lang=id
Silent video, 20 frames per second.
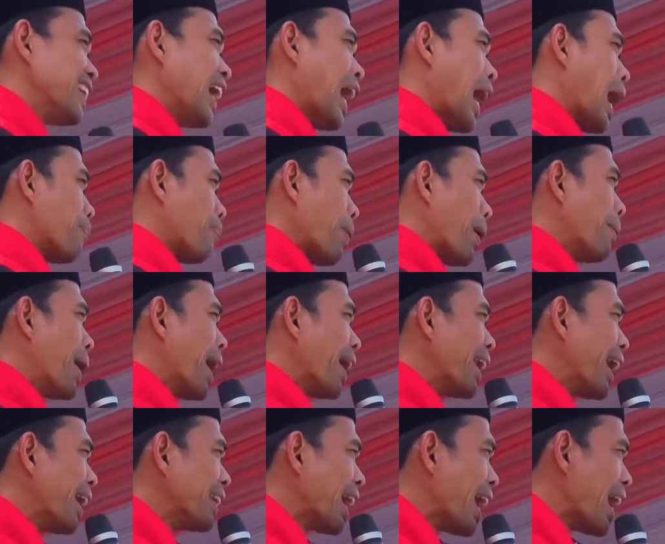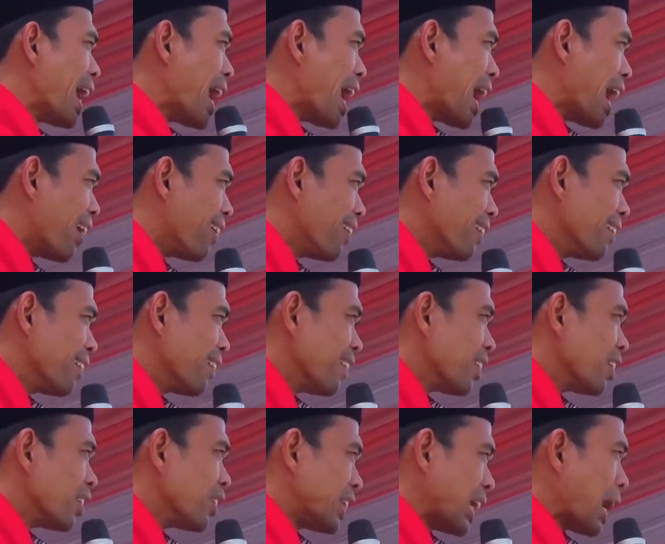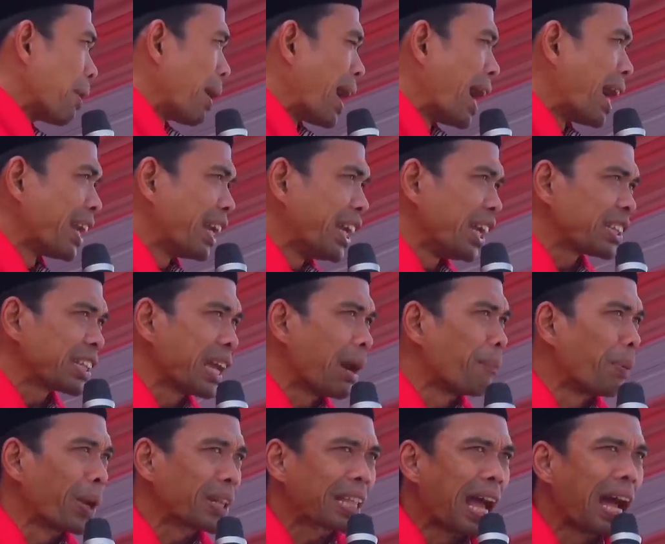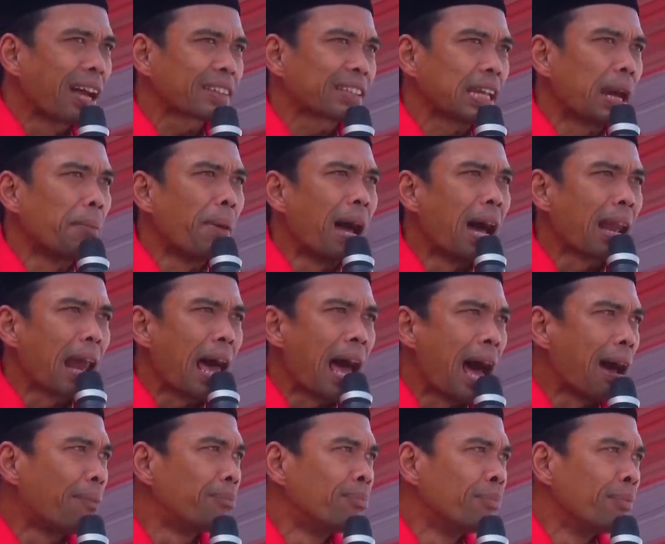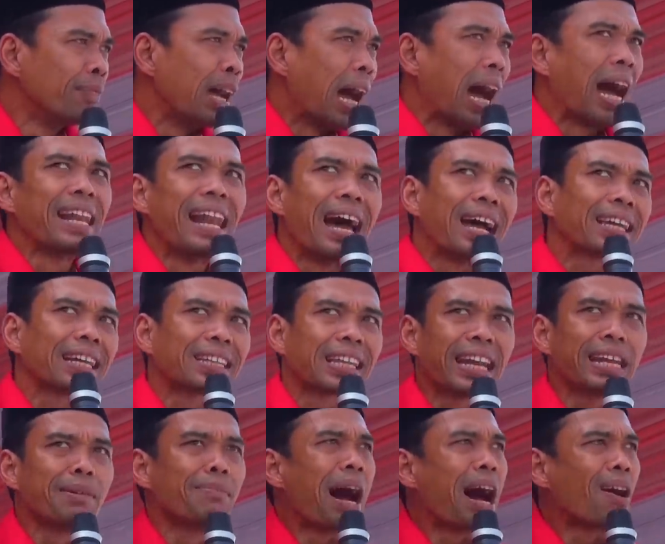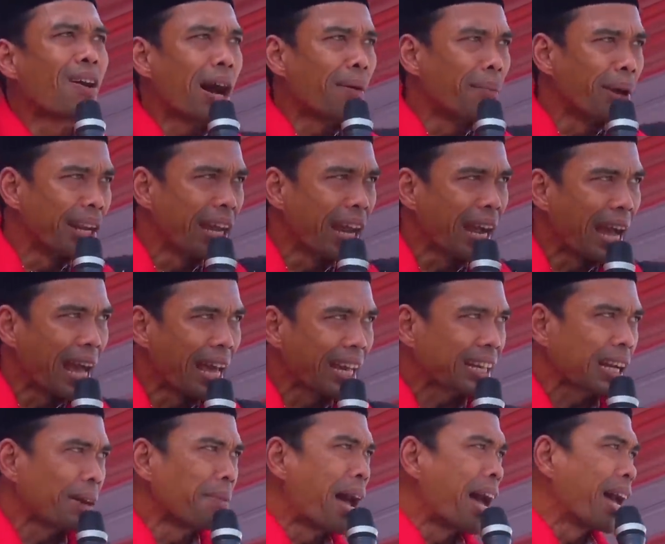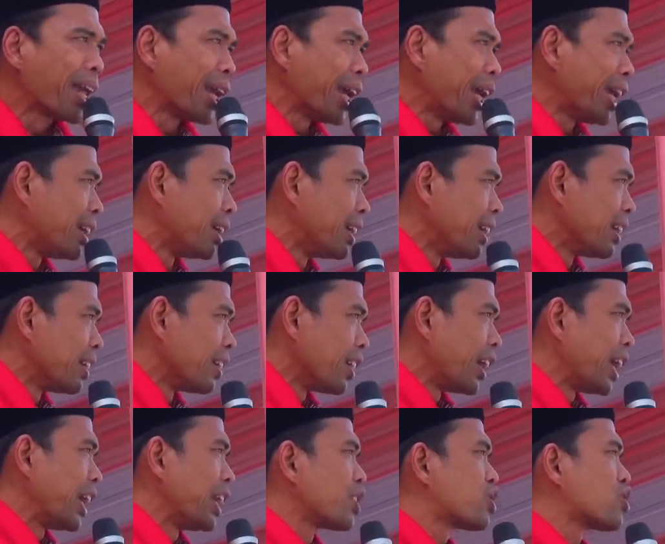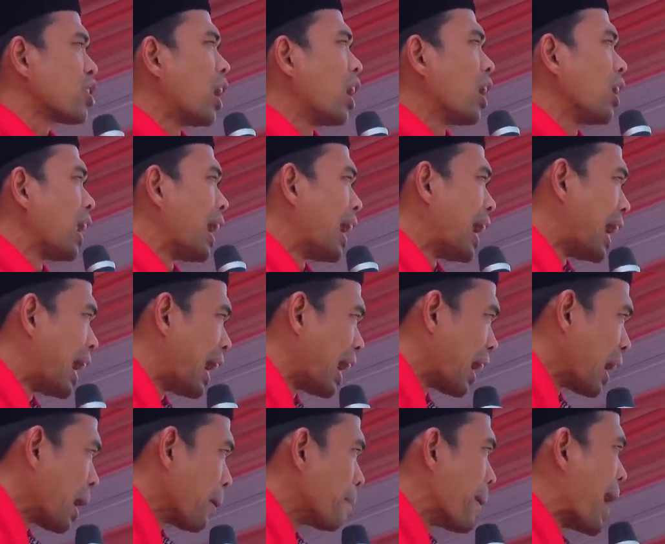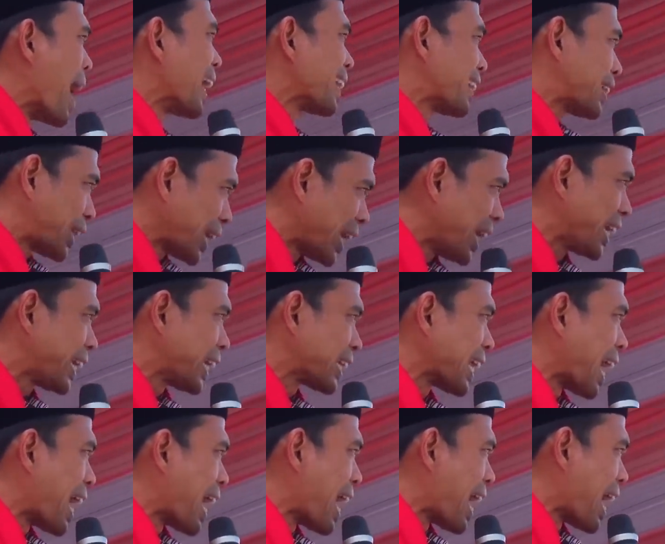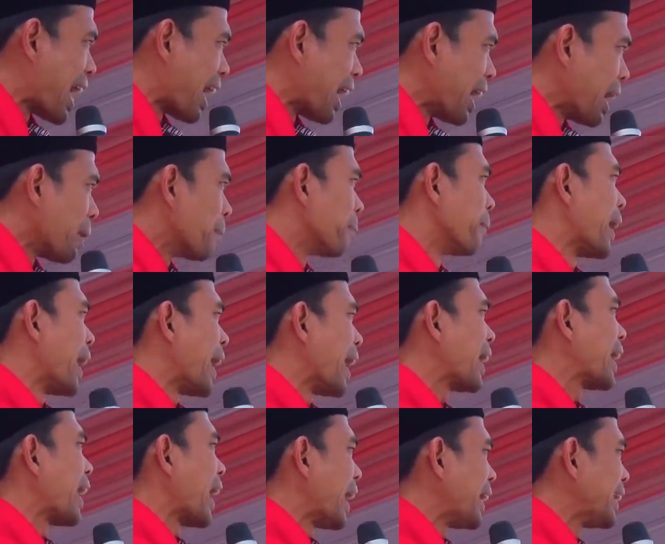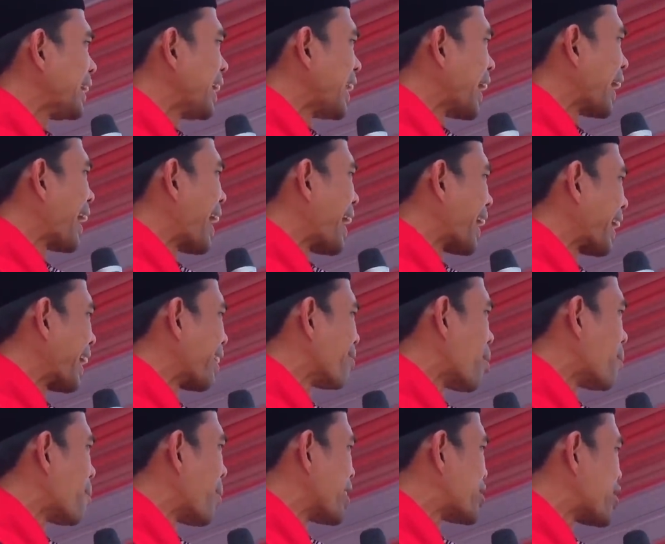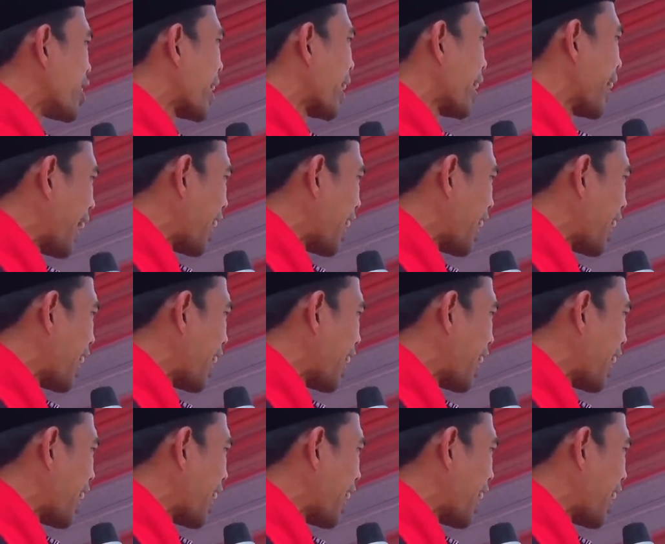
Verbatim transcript: Apa maknanya? Tiap hari, tiap petang, tiap malam Anak kita dibawa mendengar kemari Insya Allah mati kita Mereka inilah yang akan membacakan